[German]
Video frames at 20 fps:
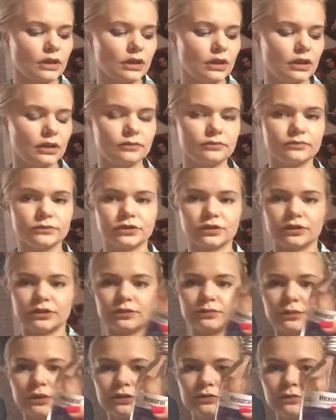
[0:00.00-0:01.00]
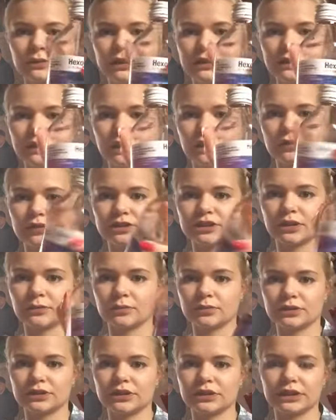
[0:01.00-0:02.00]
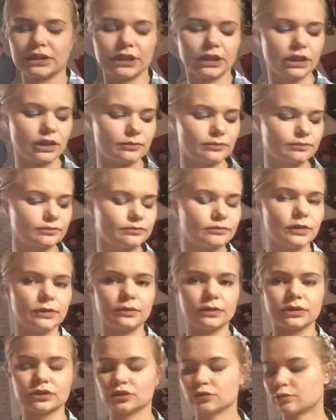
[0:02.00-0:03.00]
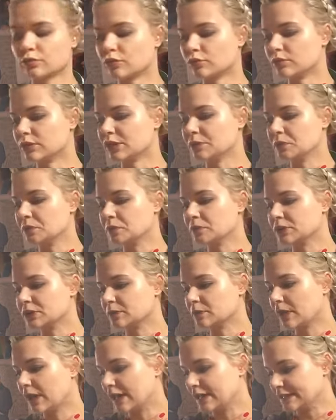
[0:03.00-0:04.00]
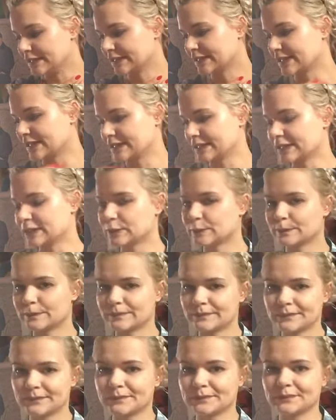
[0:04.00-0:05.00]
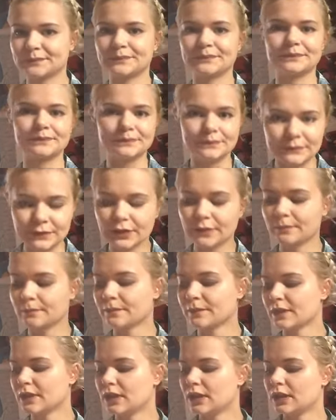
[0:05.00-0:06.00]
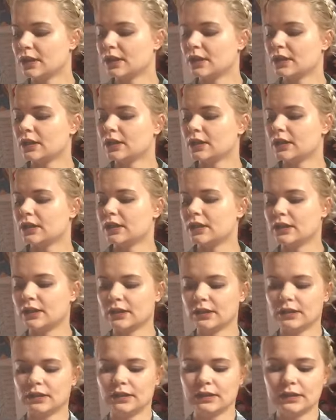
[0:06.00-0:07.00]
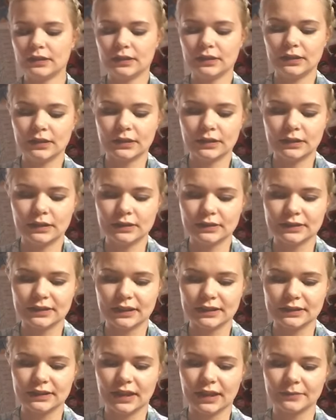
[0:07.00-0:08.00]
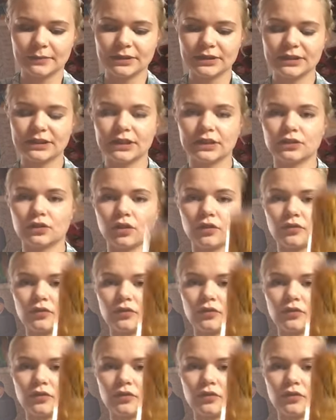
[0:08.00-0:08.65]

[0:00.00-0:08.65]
ähm, sollte man immer in der Hausapotheke haben, wenn man so Probleme mit dem Hals hat. Ne? Äh, dann habe ich hier noch